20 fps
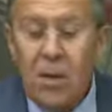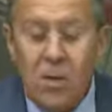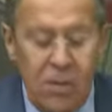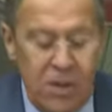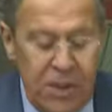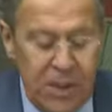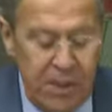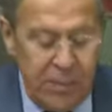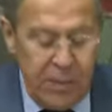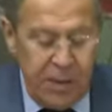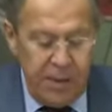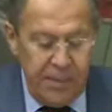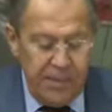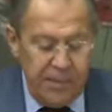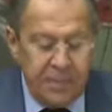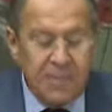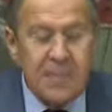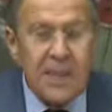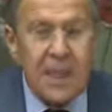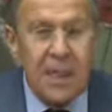Уважаемые
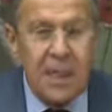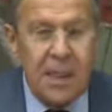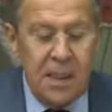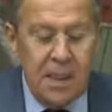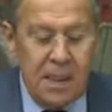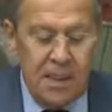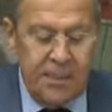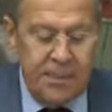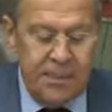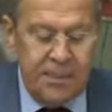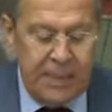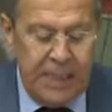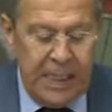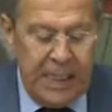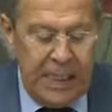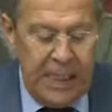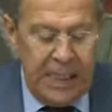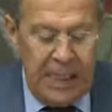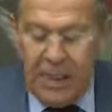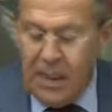коллеги,
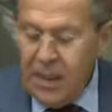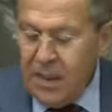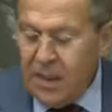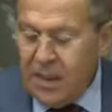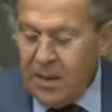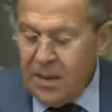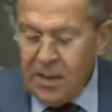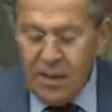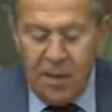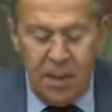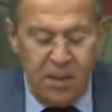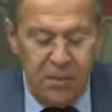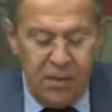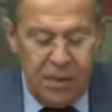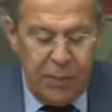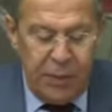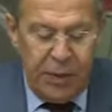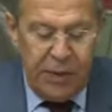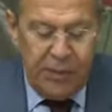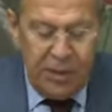рад
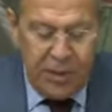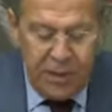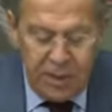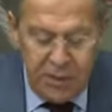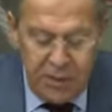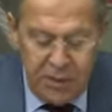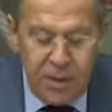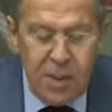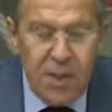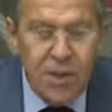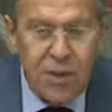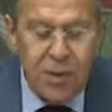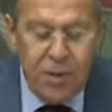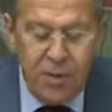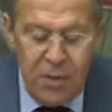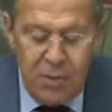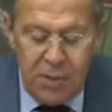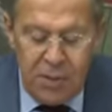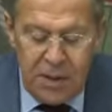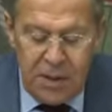вас приветствовать на
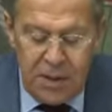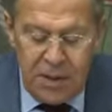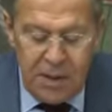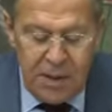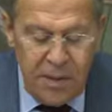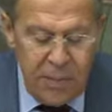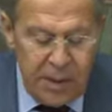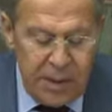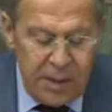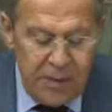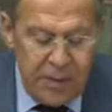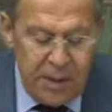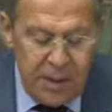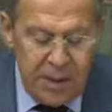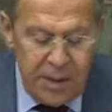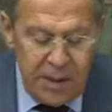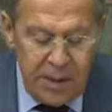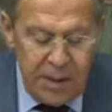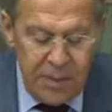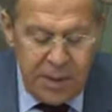очередном заседании
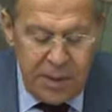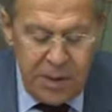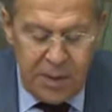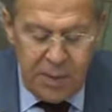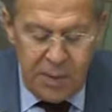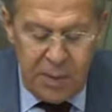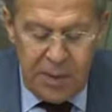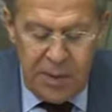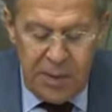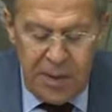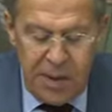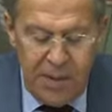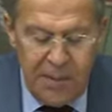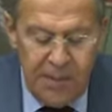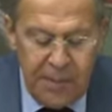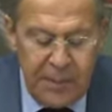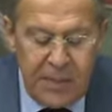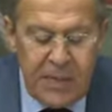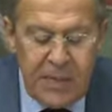правительственной комиссии по делам